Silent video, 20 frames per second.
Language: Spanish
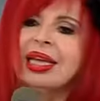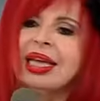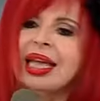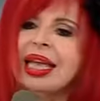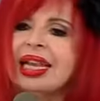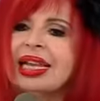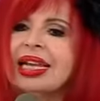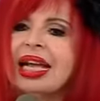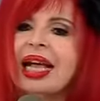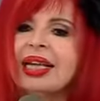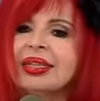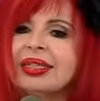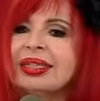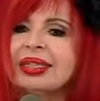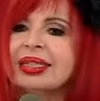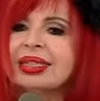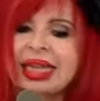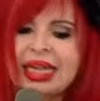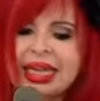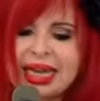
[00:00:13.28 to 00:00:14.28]
el
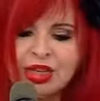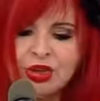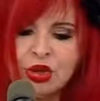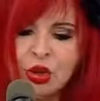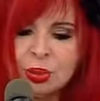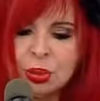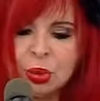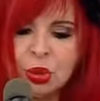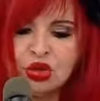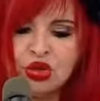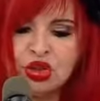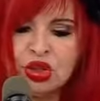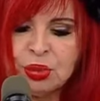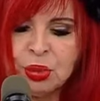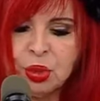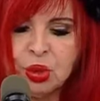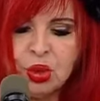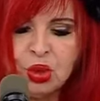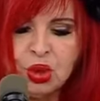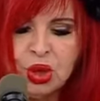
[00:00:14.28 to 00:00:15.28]
gas el año
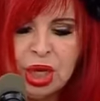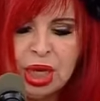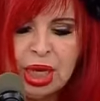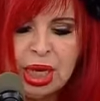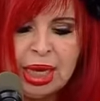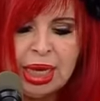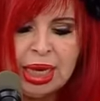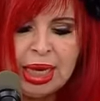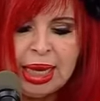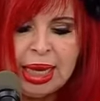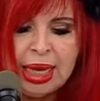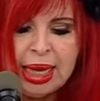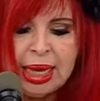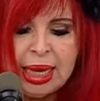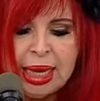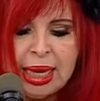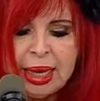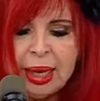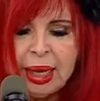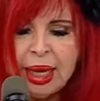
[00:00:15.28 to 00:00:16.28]
próximo.
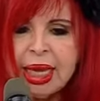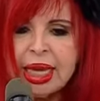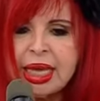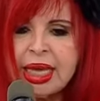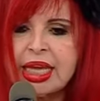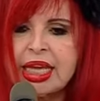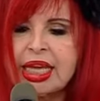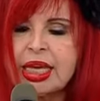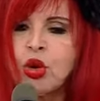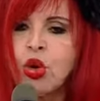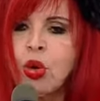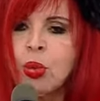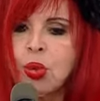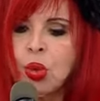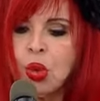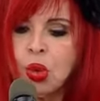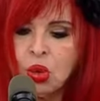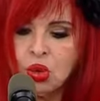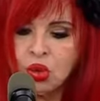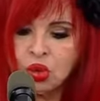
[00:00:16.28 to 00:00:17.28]
Y
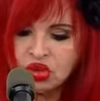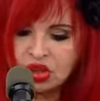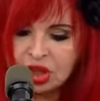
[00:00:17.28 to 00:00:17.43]
como